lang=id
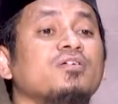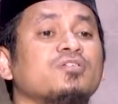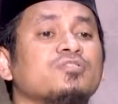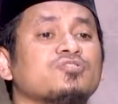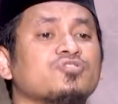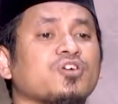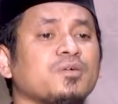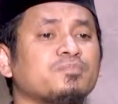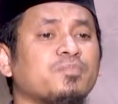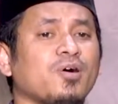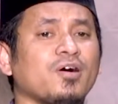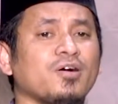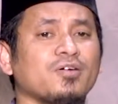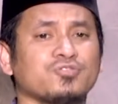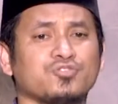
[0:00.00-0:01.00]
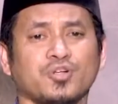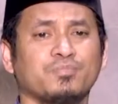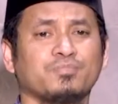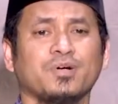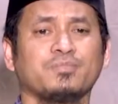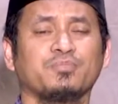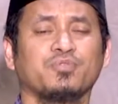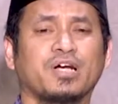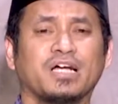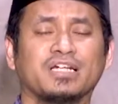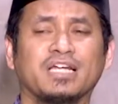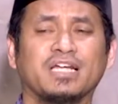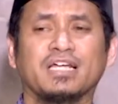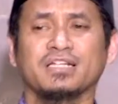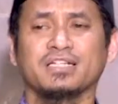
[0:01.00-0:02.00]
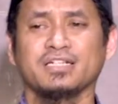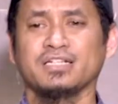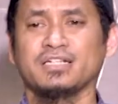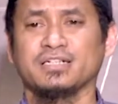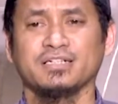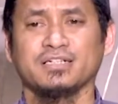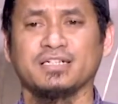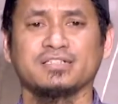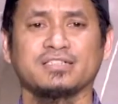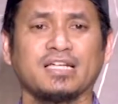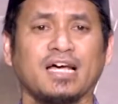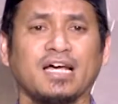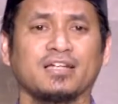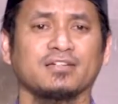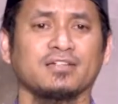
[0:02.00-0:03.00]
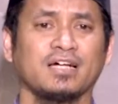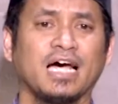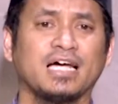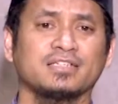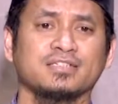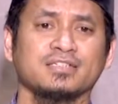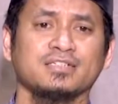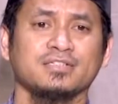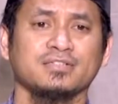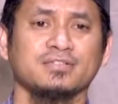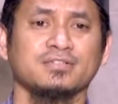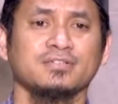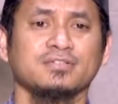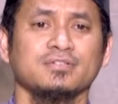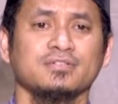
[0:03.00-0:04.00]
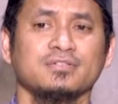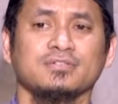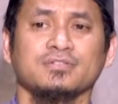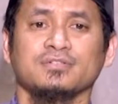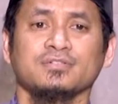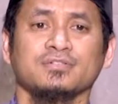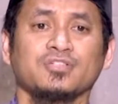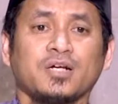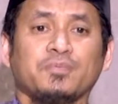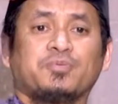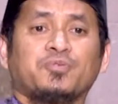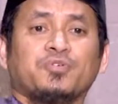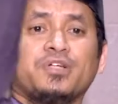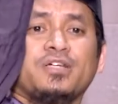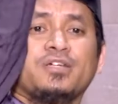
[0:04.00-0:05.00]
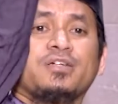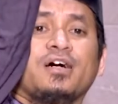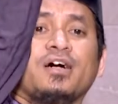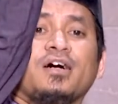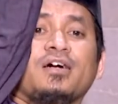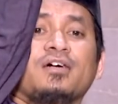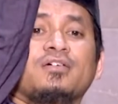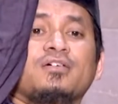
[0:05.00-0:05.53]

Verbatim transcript: Sombong. Sombong bukan dari lisan. Hati. Saya buri ya.